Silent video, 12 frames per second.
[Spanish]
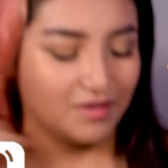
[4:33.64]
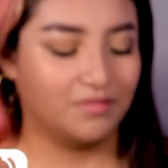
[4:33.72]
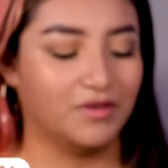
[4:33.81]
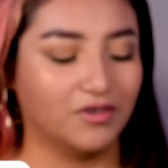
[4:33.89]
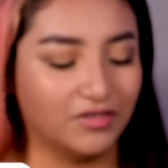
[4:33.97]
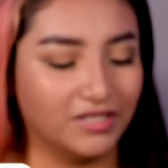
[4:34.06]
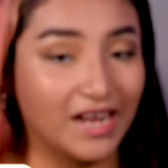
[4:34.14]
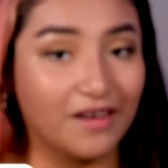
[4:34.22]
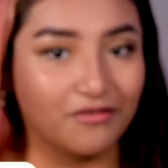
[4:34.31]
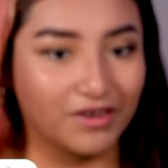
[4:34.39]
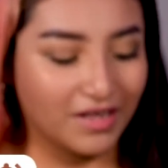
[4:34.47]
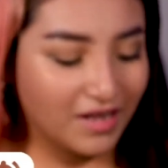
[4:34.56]
Bueno, ya
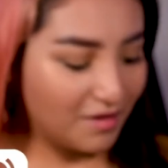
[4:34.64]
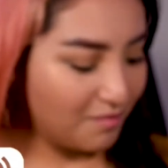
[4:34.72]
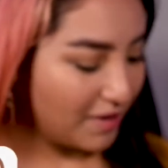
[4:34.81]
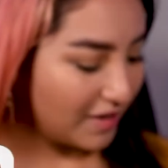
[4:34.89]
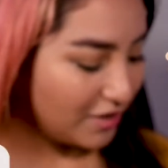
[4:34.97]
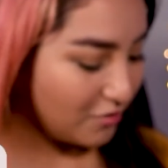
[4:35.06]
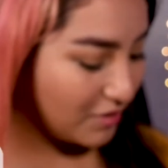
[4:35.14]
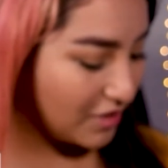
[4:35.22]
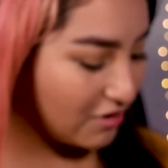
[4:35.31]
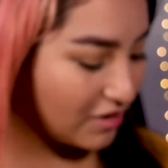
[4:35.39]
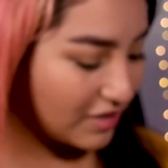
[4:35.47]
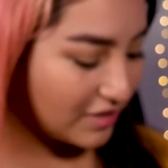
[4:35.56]
fuera del empaque no me
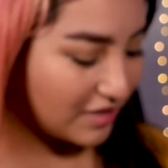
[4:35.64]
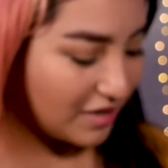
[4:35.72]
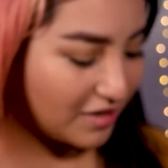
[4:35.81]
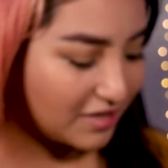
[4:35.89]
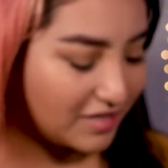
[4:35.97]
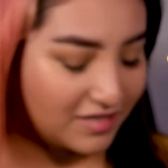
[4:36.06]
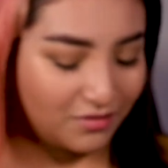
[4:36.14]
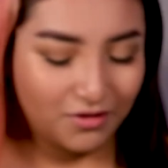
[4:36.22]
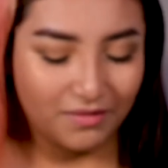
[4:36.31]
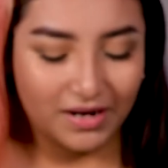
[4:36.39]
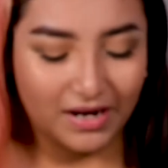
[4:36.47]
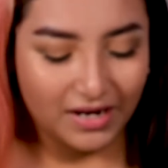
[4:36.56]
quiero arriesgar a que se
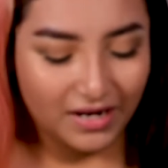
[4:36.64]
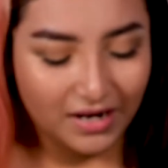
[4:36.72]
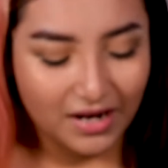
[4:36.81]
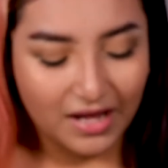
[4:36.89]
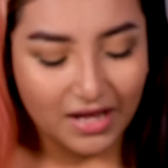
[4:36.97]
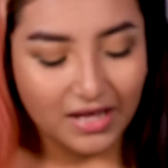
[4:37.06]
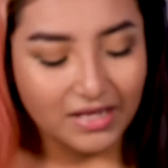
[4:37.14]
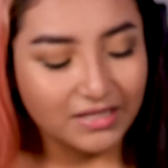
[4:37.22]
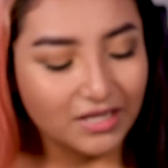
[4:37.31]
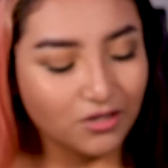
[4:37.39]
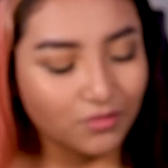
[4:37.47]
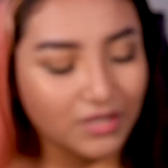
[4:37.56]
vuelva a caer.
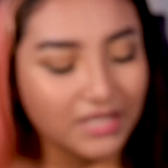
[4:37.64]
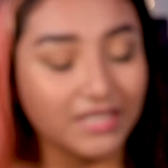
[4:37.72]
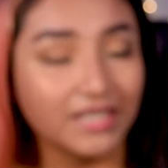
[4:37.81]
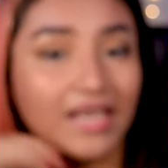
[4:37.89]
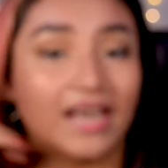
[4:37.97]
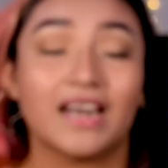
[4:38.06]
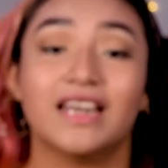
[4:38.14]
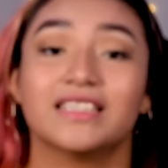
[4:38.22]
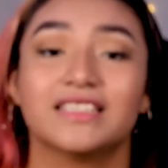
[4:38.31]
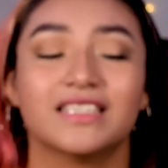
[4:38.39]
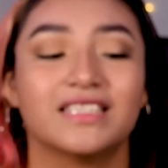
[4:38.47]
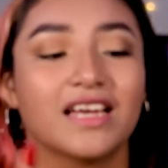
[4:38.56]
Se los voy a enseñar.
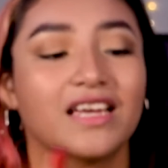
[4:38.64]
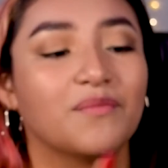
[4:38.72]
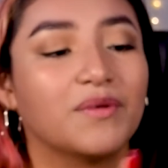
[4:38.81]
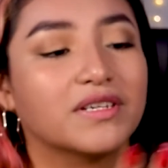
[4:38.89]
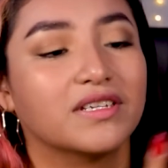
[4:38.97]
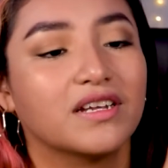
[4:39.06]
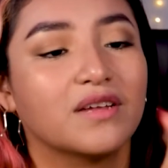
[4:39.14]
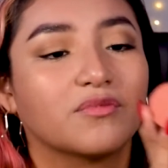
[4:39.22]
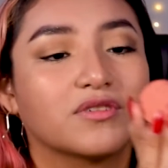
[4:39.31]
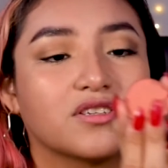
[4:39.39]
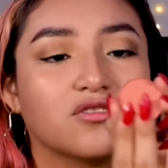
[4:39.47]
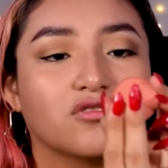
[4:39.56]
Les decía que parece que le
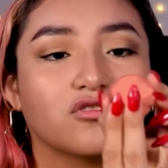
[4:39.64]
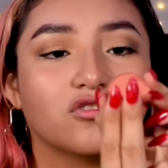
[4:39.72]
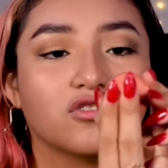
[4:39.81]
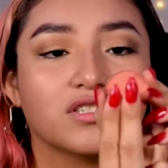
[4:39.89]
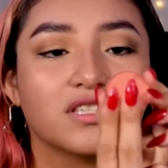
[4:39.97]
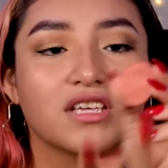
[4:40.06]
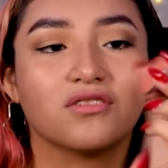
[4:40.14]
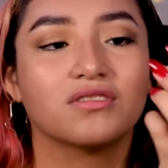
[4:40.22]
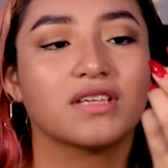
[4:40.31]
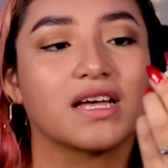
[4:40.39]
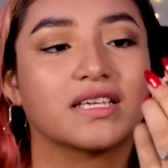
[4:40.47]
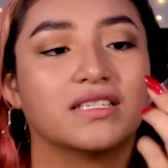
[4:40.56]
pusieron dos dedos
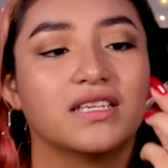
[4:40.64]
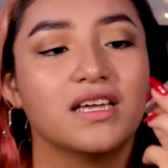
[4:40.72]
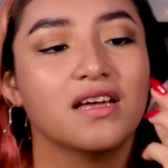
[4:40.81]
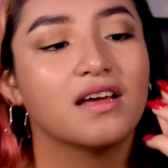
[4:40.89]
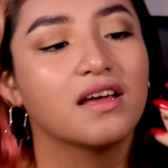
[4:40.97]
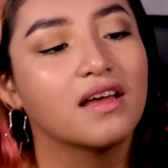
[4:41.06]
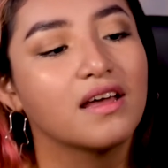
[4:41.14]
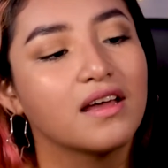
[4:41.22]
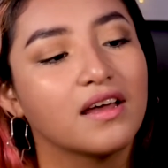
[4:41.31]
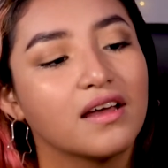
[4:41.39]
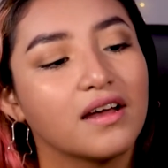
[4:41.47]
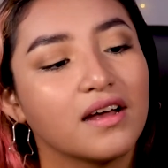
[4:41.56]
así.
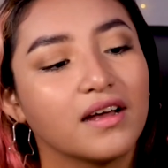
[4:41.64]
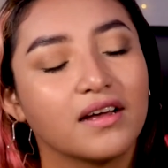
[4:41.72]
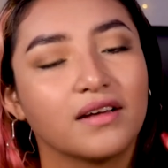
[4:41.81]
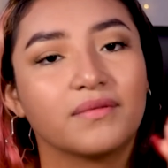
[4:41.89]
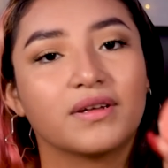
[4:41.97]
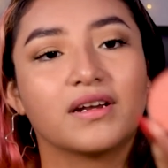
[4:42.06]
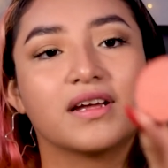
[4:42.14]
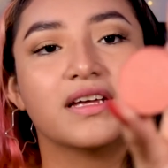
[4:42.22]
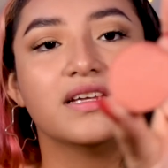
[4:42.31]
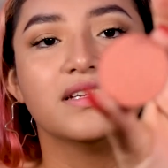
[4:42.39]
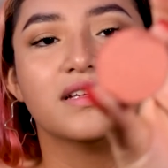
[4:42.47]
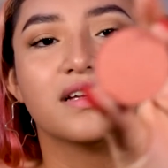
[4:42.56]
A ver,
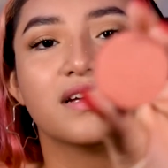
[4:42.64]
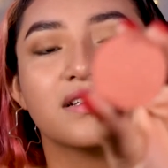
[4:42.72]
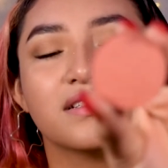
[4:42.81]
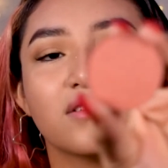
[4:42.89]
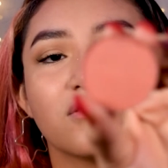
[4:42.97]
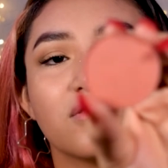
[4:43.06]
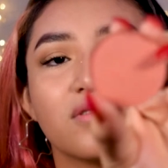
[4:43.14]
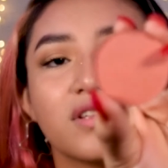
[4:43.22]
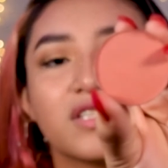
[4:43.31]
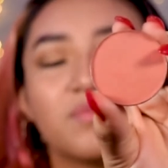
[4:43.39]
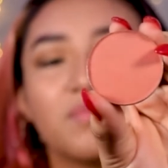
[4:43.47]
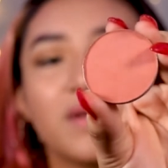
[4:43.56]
ahí.
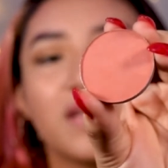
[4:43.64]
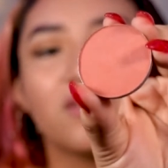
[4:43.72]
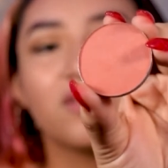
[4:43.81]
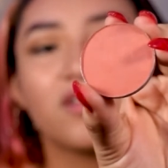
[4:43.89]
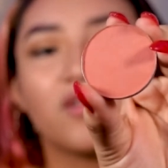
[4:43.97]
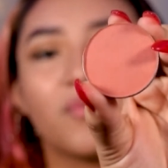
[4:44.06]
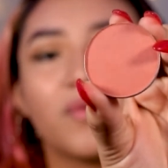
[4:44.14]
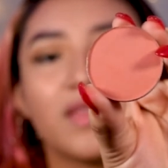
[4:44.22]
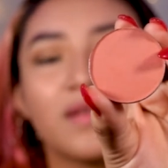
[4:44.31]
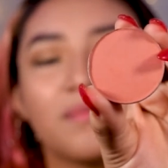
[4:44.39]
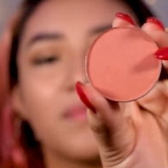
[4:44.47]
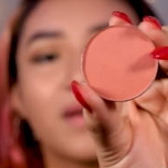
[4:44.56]
Espero que lo
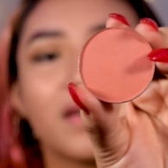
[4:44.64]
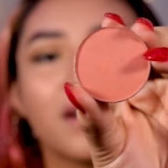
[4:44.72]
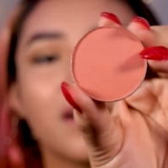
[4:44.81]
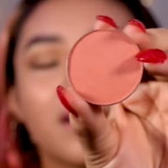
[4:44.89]
puedan ver.